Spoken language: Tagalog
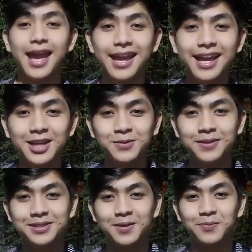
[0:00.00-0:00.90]
hey guys,
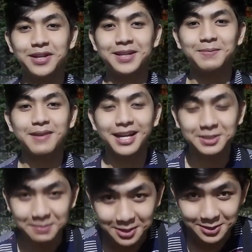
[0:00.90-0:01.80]
what's up? Welcome back
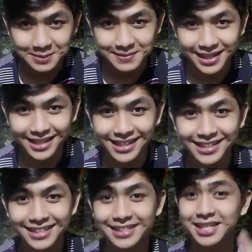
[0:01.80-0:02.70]
to my YouTube
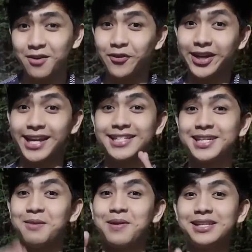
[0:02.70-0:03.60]
channel. This is
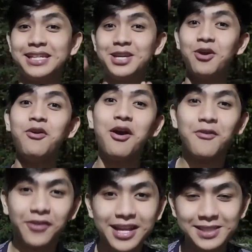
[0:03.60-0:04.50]
FINZMACO.
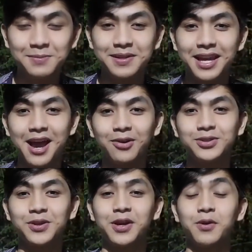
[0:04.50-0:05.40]
E Friends, me ako.
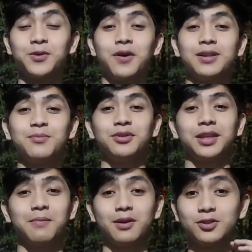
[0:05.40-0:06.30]
So ayaw nyo
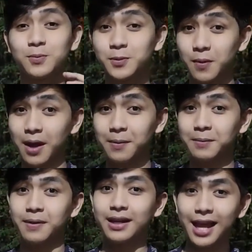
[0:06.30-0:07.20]
kalimutan mag-subscribe at
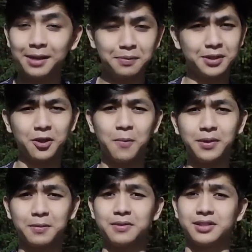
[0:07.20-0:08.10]
mag-like,
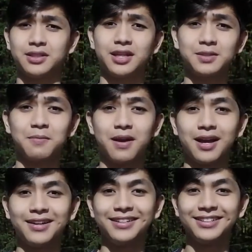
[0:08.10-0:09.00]
mag-comment, mag-suggest ng mga
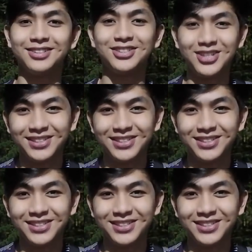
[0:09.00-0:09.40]
gusto